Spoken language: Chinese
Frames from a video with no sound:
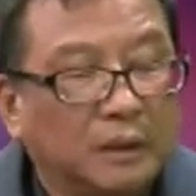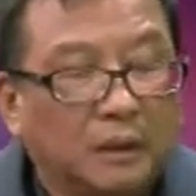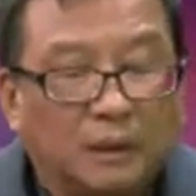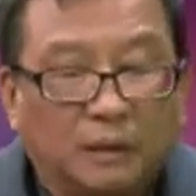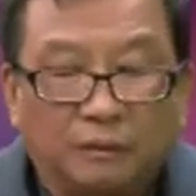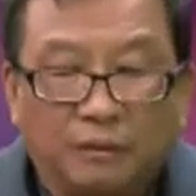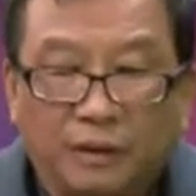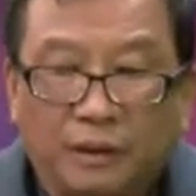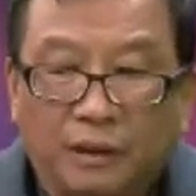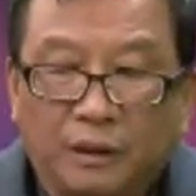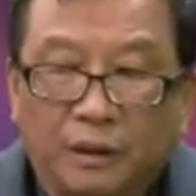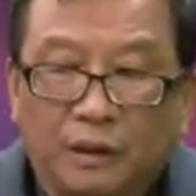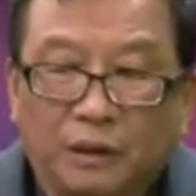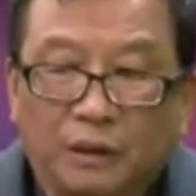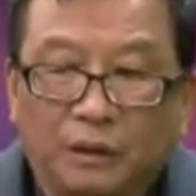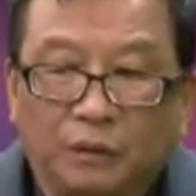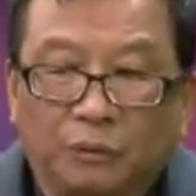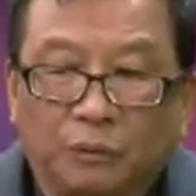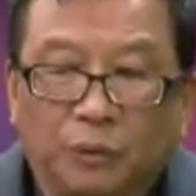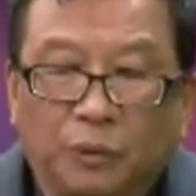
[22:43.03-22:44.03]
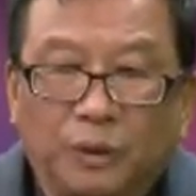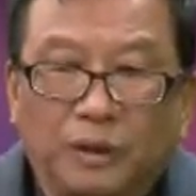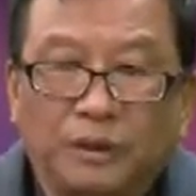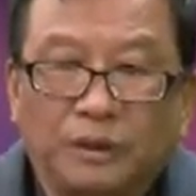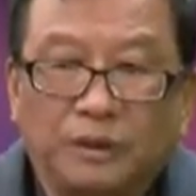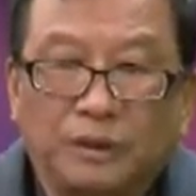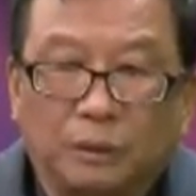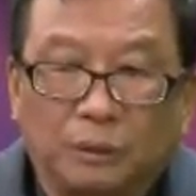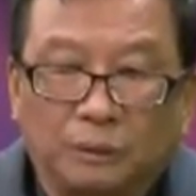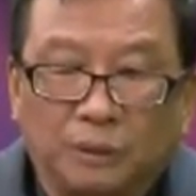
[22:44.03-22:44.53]
因为你无论
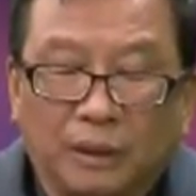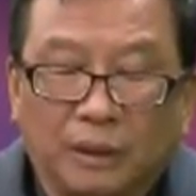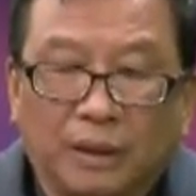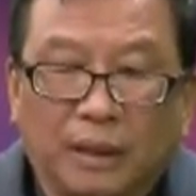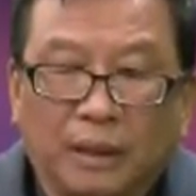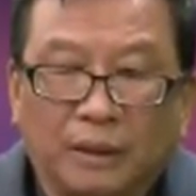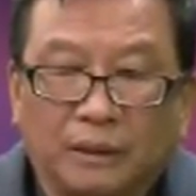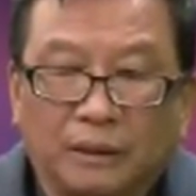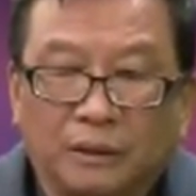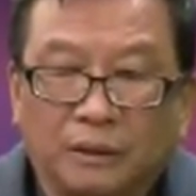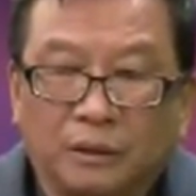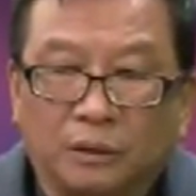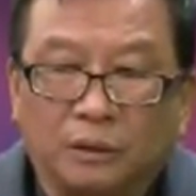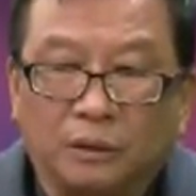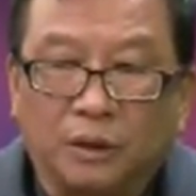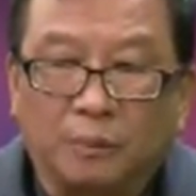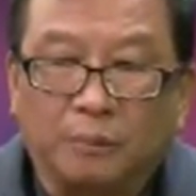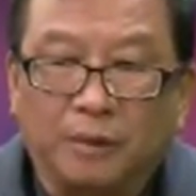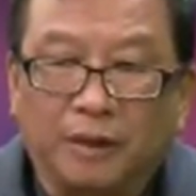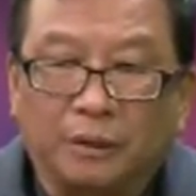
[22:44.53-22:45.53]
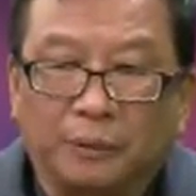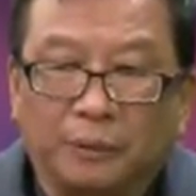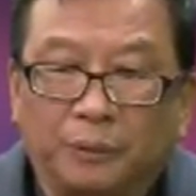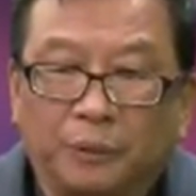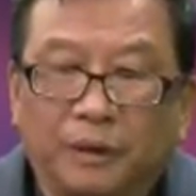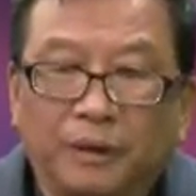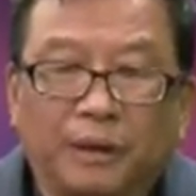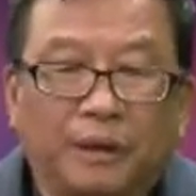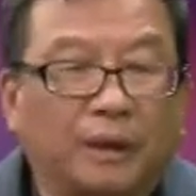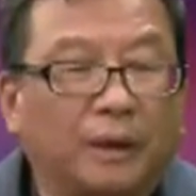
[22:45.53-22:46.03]
走到哪里，走到美
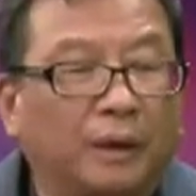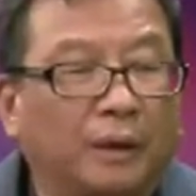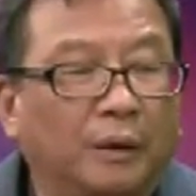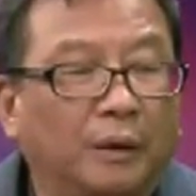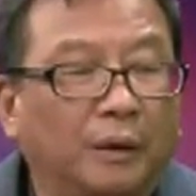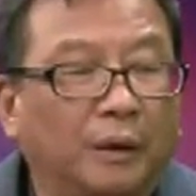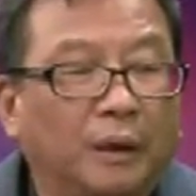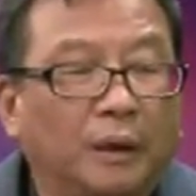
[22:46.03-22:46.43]
国也好。